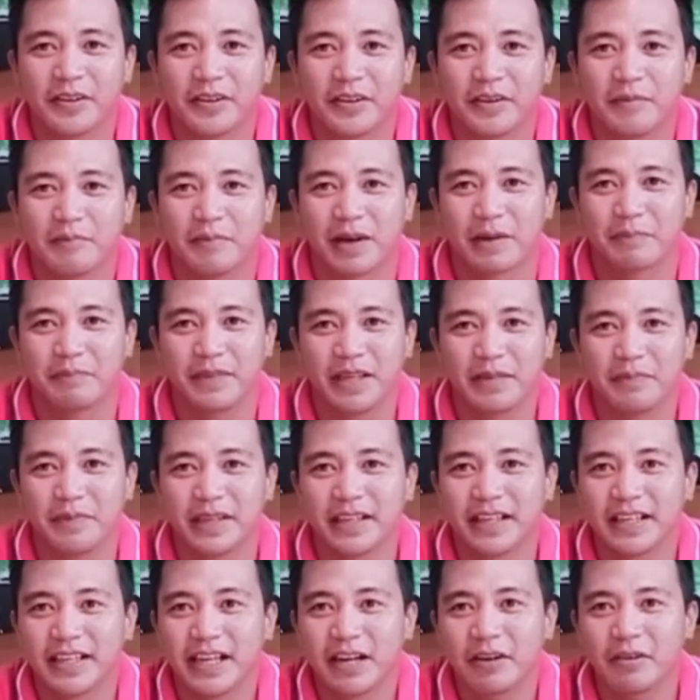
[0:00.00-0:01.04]

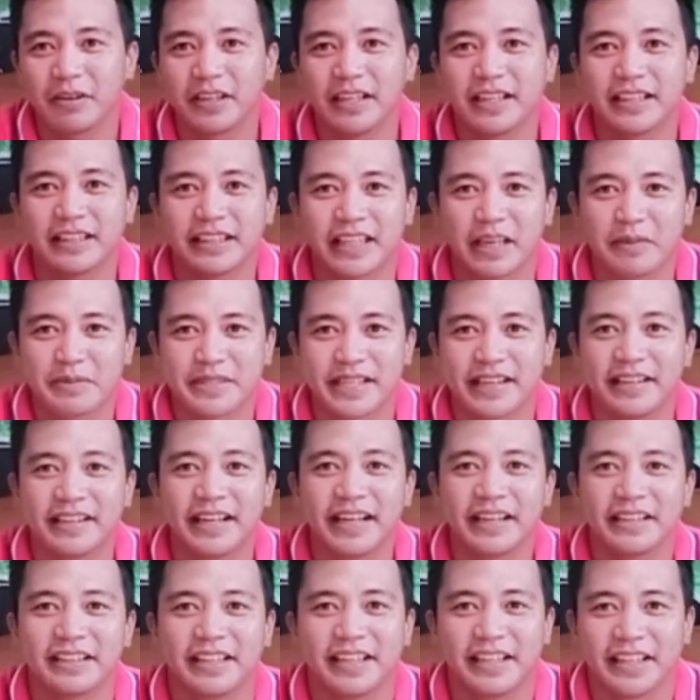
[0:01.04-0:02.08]
magbibigay ako ng tips and
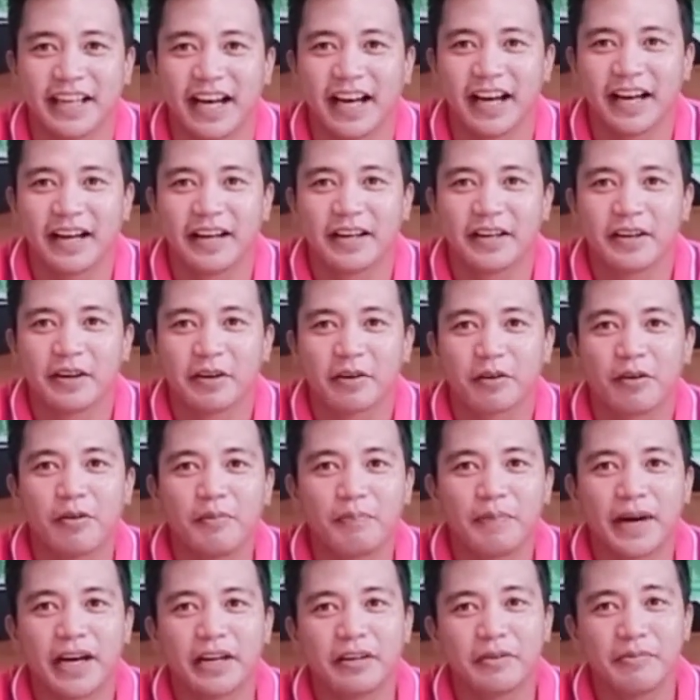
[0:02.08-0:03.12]
idea
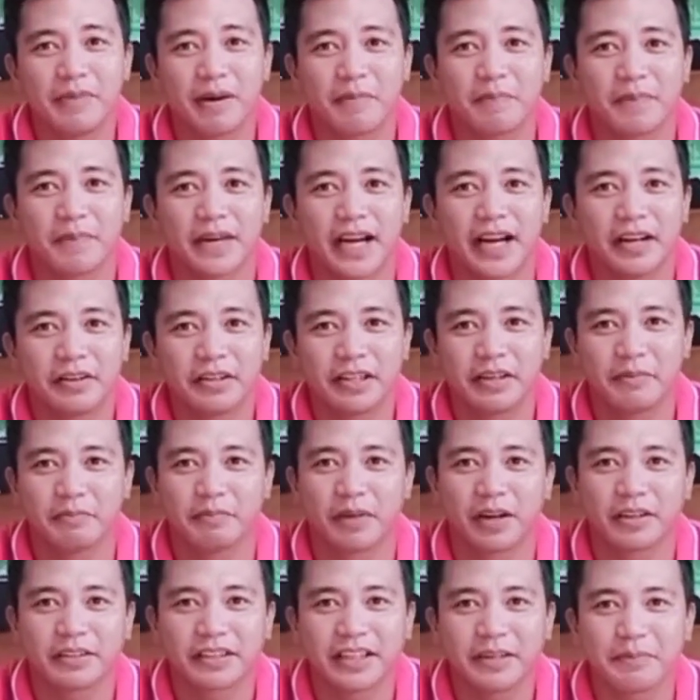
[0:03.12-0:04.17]
kung paano magplano ng
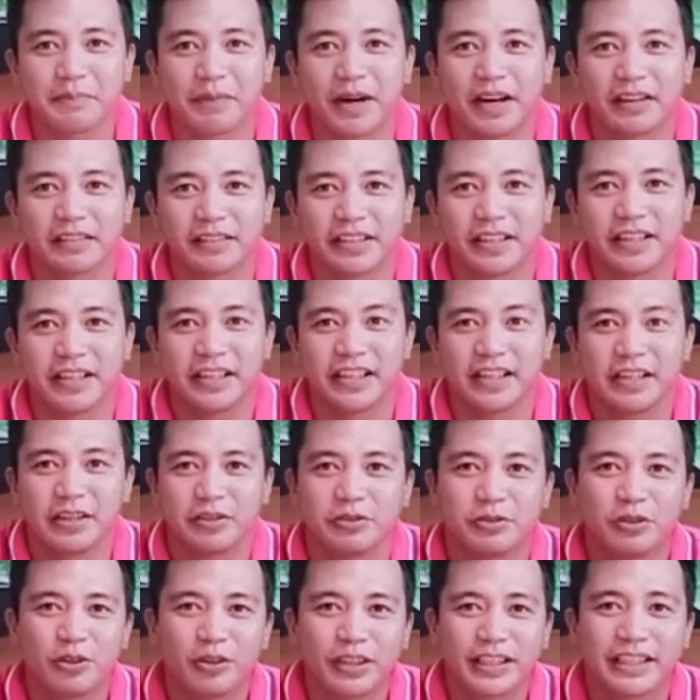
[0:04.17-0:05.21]
birthday party
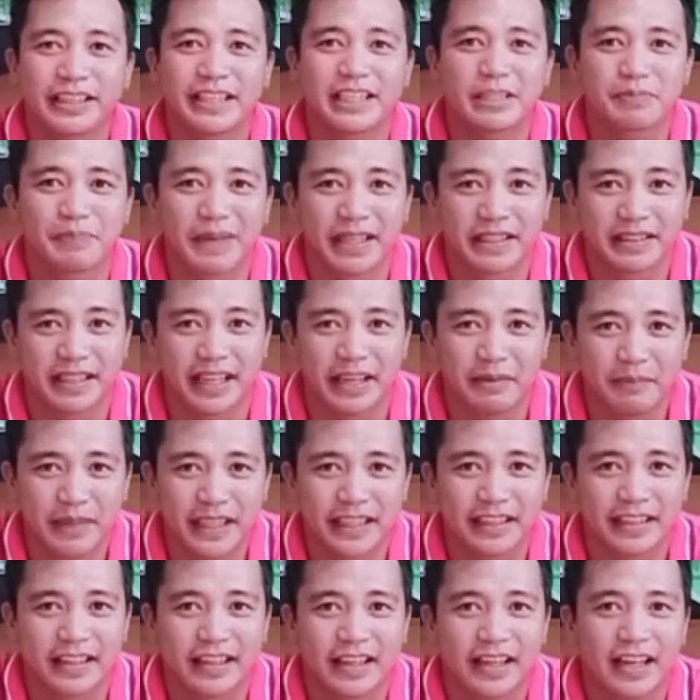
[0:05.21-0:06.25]
during this
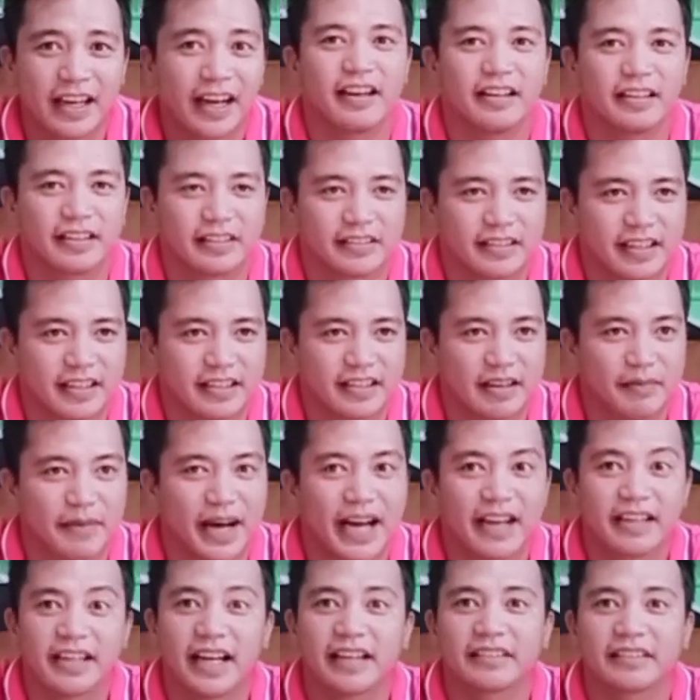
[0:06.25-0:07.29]
pandemic. At
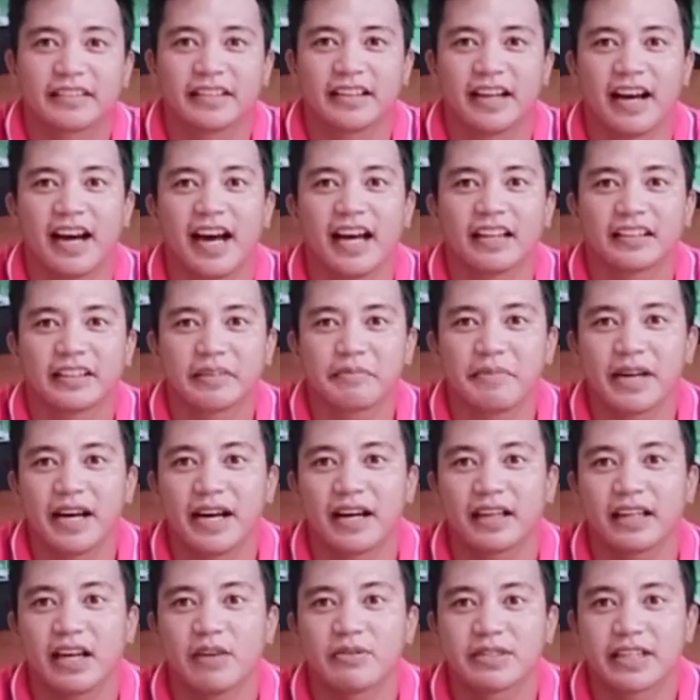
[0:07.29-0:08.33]
sasamahan natin ang ating
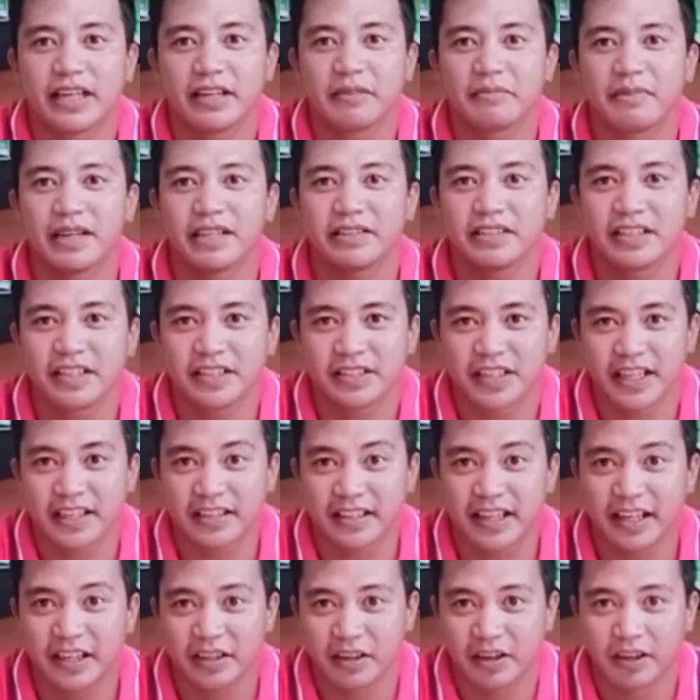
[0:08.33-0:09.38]
mga clowns and
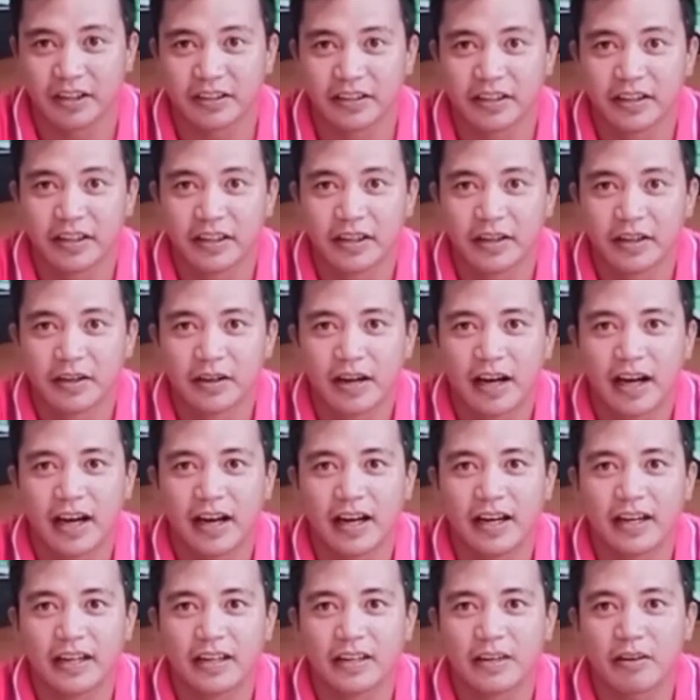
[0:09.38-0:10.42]
magician ngayon
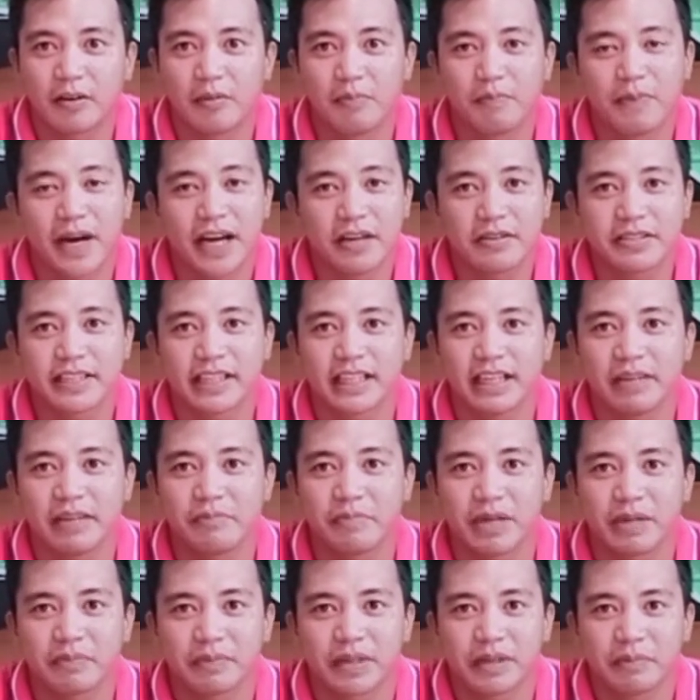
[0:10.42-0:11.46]
uh, kung paano sila
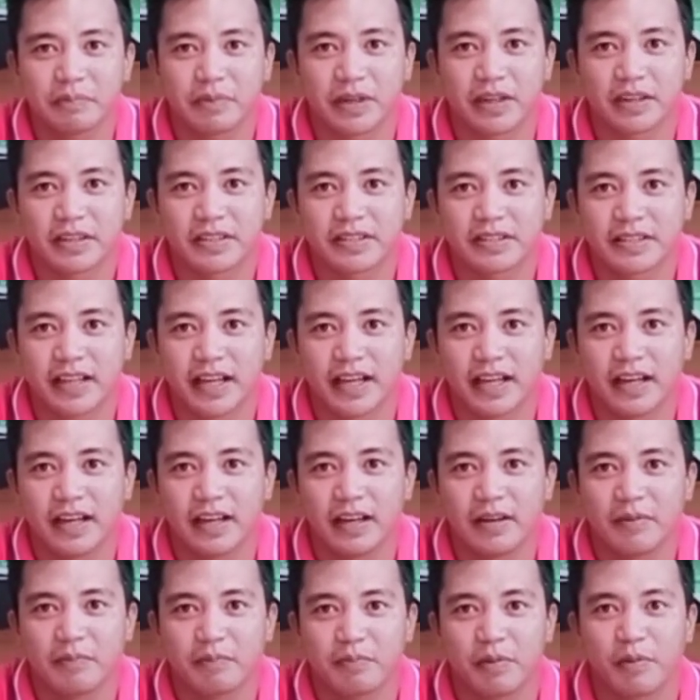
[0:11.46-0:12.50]
mag-prepare
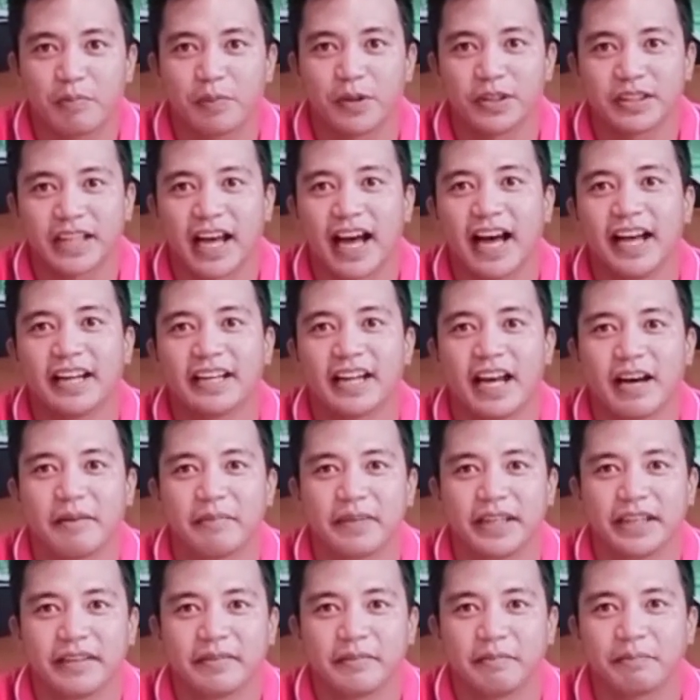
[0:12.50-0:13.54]
sa pupuntahan
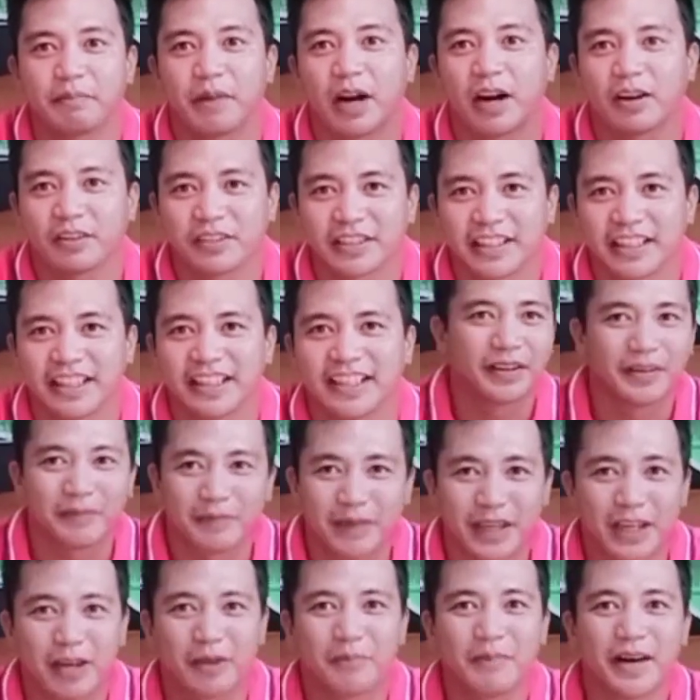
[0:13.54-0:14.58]
namin party.
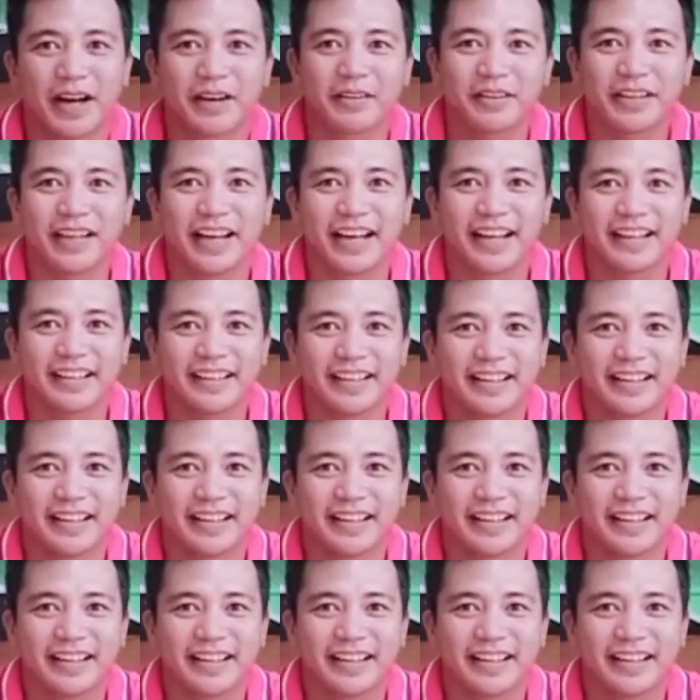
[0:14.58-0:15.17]
Pero bago yan,